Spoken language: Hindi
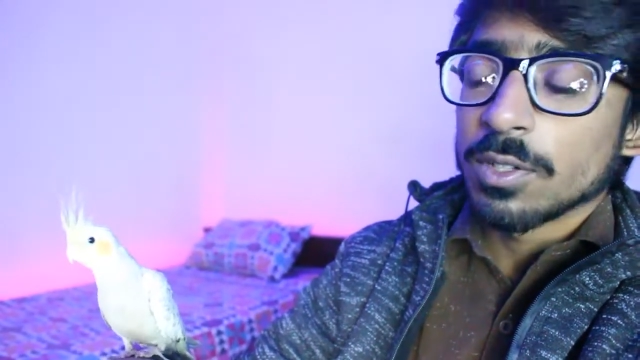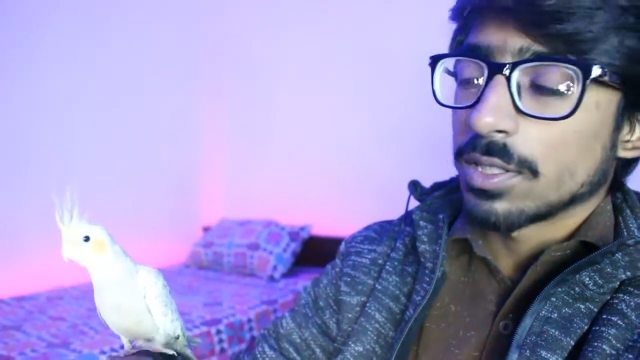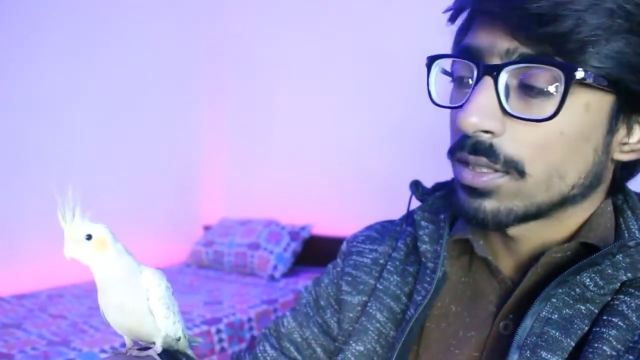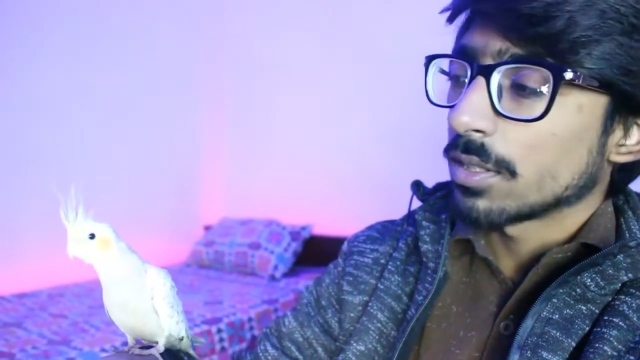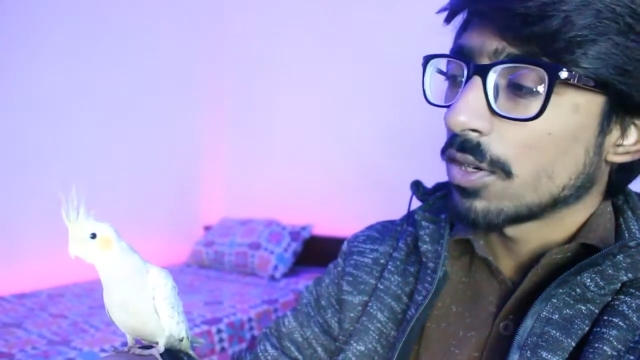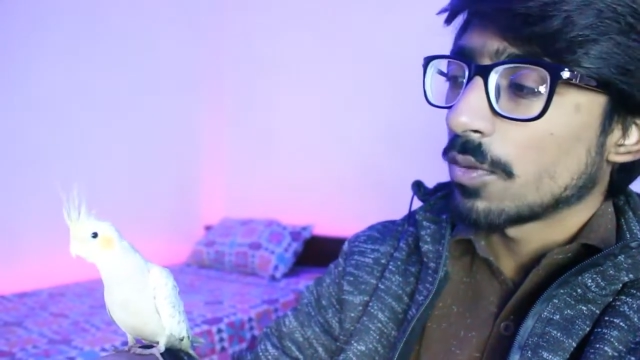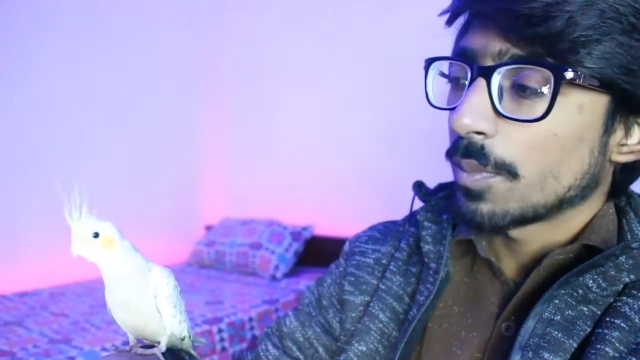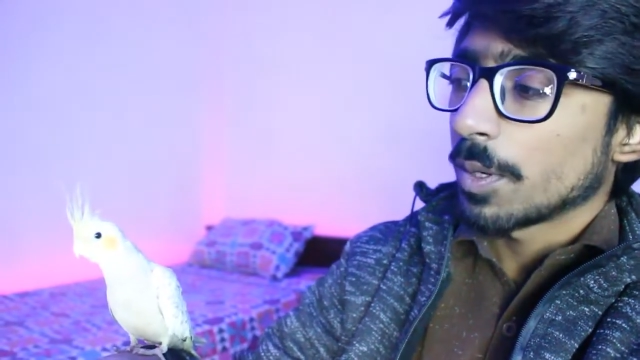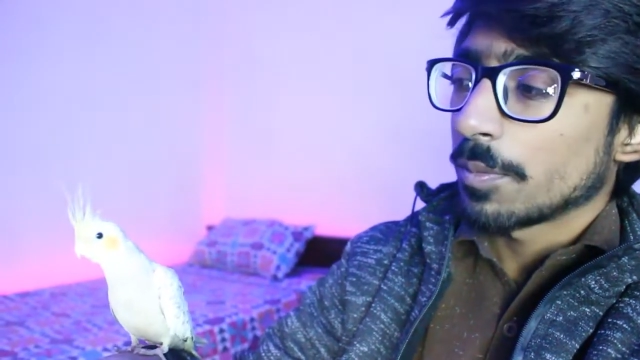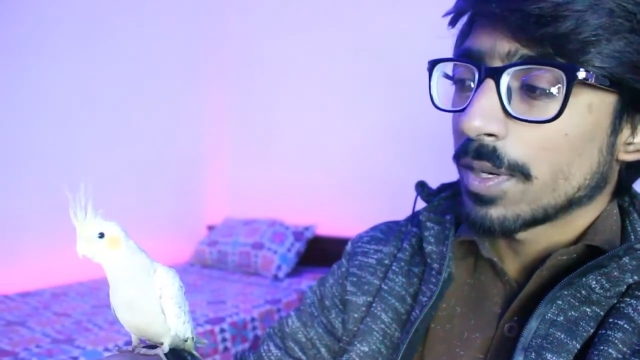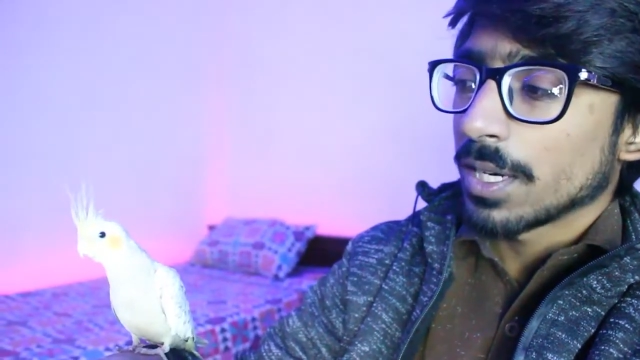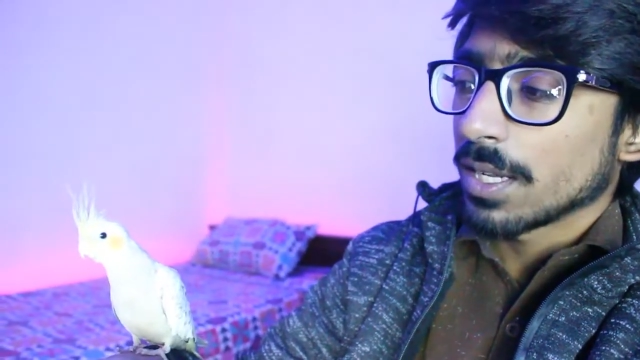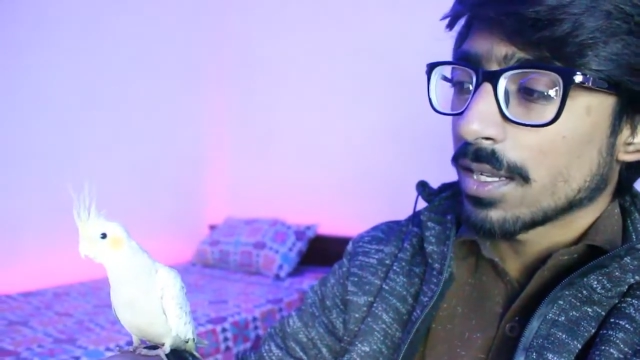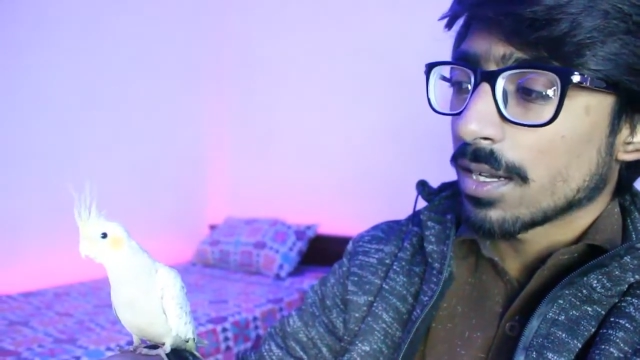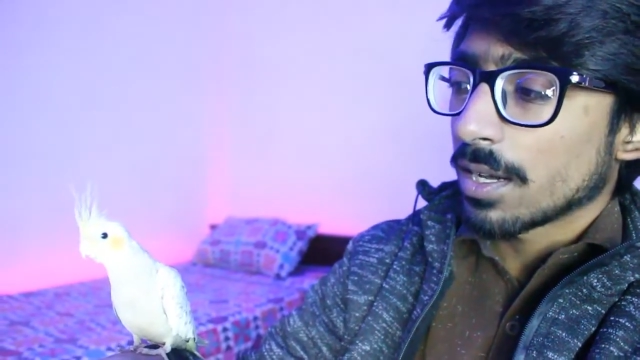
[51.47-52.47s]
वो इसके ऊपर
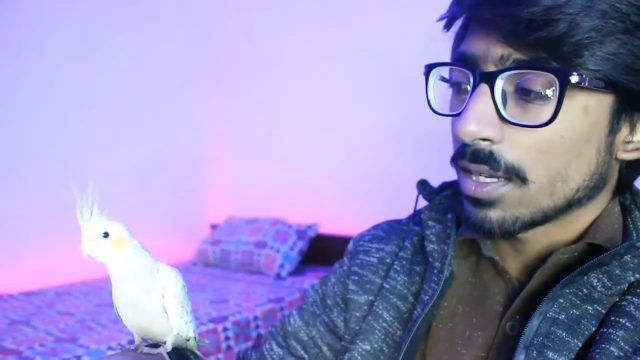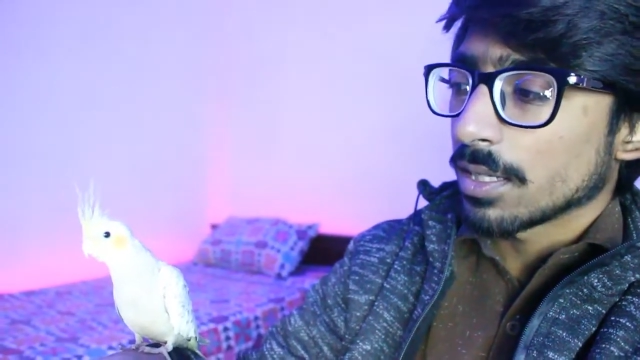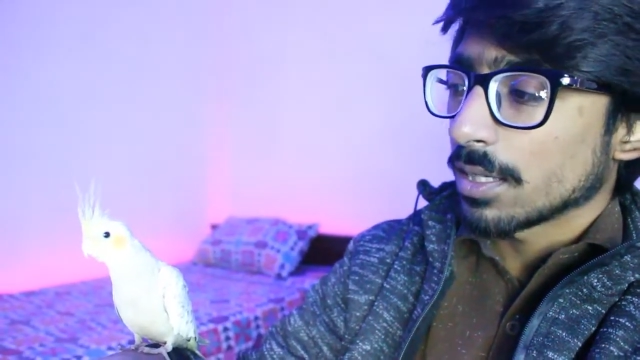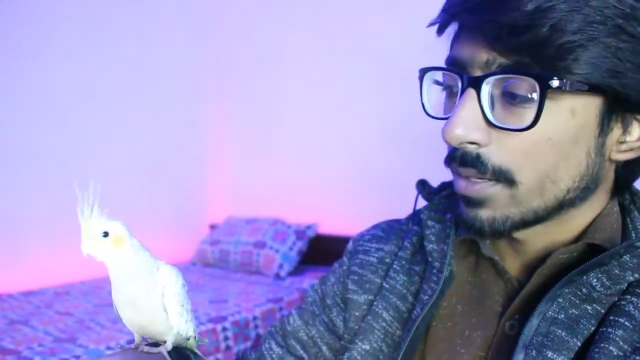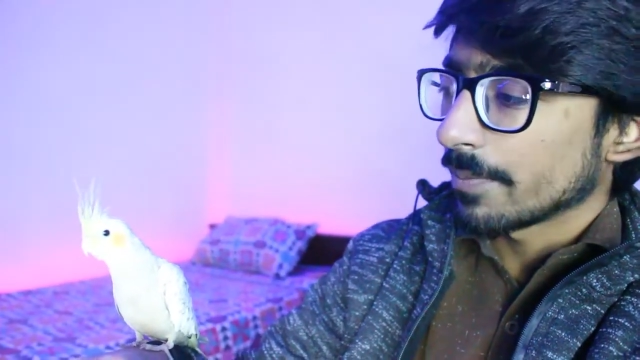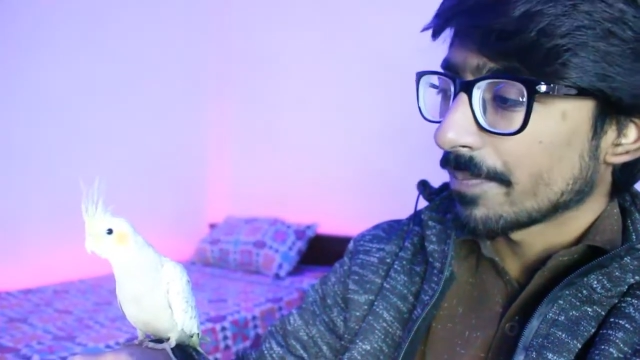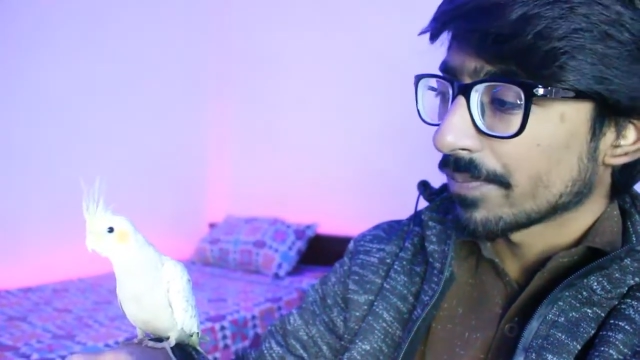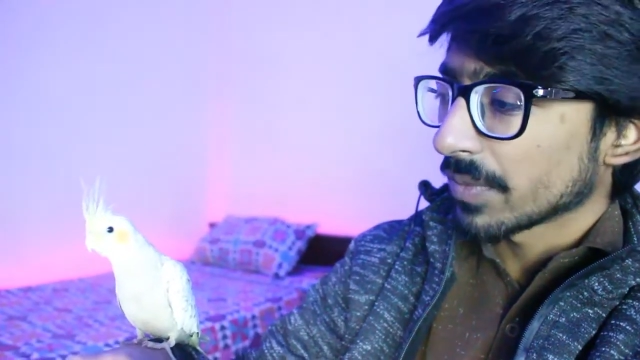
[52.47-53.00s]
बनने जा रही है